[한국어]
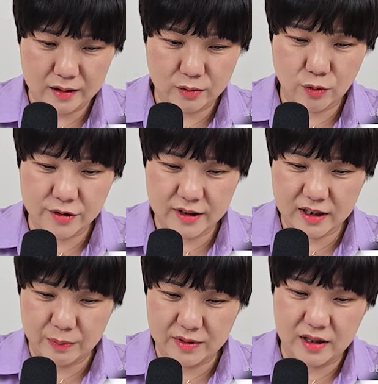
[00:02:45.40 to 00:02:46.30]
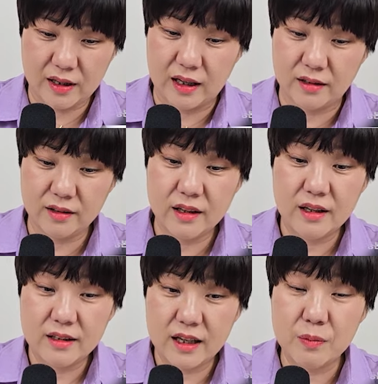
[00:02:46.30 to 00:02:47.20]
그리고 권장 입찰가는
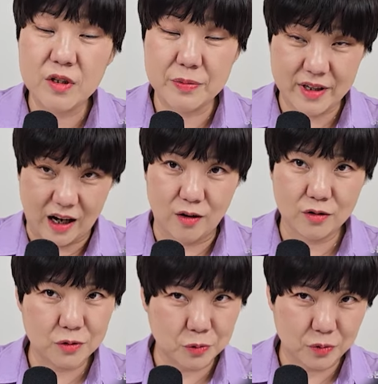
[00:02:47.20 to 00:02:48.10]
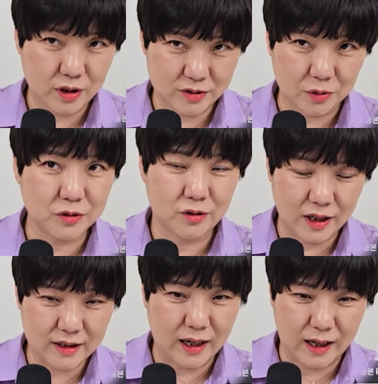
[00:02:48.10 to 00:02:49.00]
34억 정도가
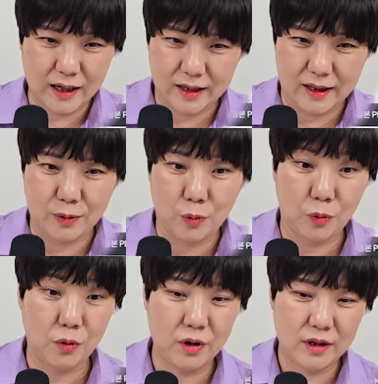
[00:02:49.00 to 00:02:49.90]
적정하다라고